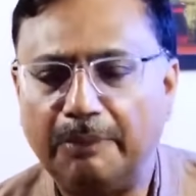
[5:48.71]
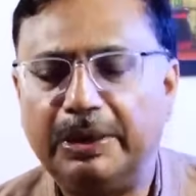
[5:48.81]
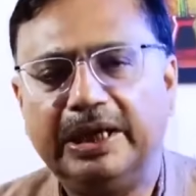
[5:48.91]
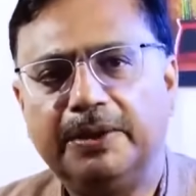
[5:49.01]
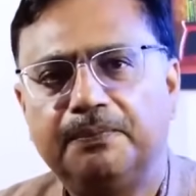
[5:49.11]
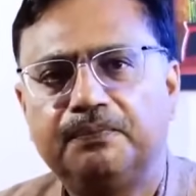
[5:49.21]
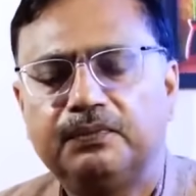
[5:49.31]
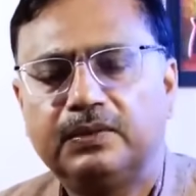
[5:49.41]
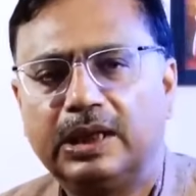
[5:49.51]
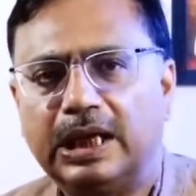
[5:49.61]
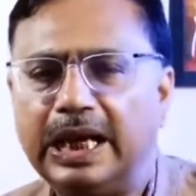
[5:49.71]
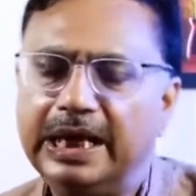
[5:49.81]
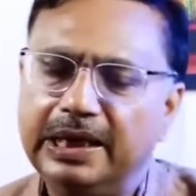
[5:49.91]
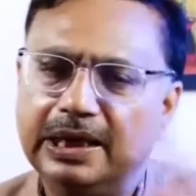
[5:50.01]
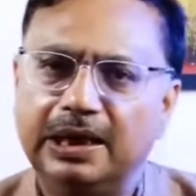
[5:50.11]
আমি
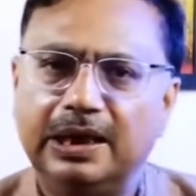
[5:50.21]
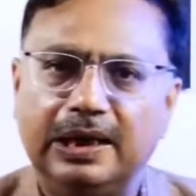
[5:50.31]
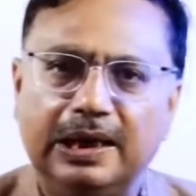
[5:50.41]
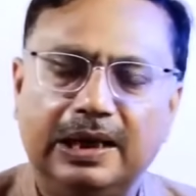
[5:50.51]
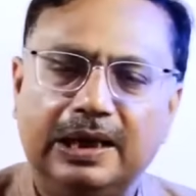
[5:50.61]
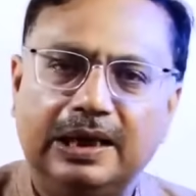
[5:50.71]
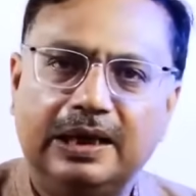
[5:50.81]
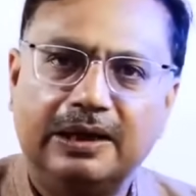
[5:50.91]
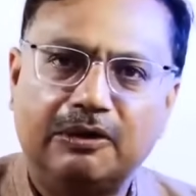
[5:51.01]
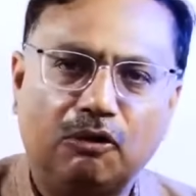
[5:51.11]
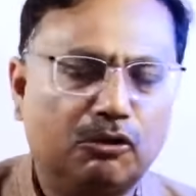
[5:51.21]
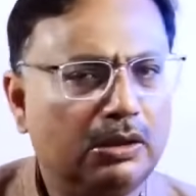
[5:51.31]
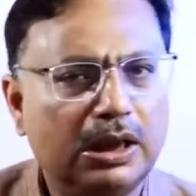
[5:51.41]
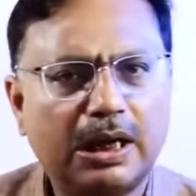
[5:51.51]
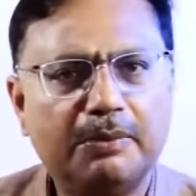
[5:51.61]
এই
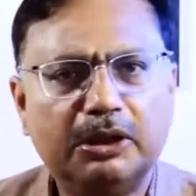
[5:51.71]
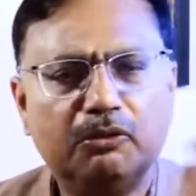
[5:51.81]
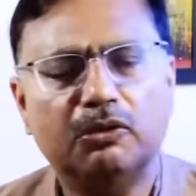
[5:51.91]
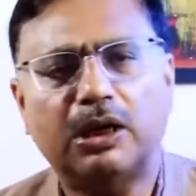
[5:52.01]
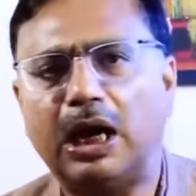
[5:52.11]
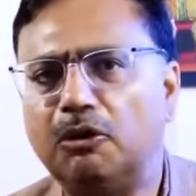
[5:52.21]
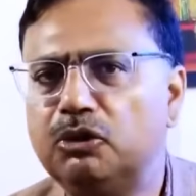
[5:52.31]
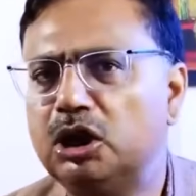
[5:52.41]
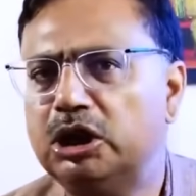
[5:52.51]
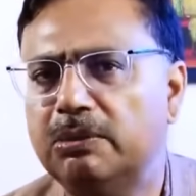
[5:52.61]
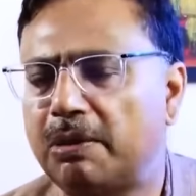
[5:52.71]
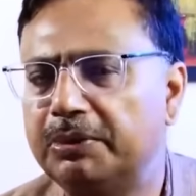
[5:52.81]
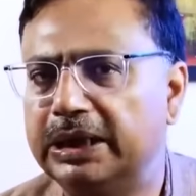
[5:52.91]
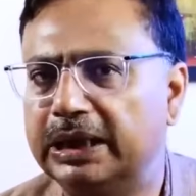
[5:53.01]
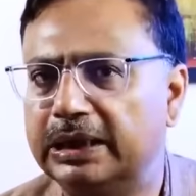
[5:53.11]
ঘটনাটা আমি কোনো কাগজে
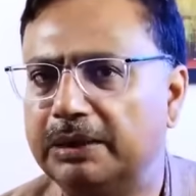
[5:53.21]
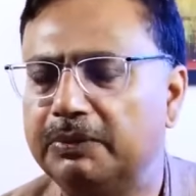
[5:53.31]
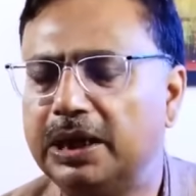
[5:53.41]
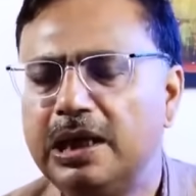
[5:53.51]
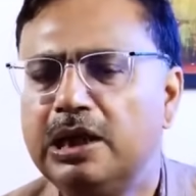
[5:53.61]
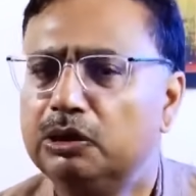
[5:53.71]
সেভাবে দেখলাম না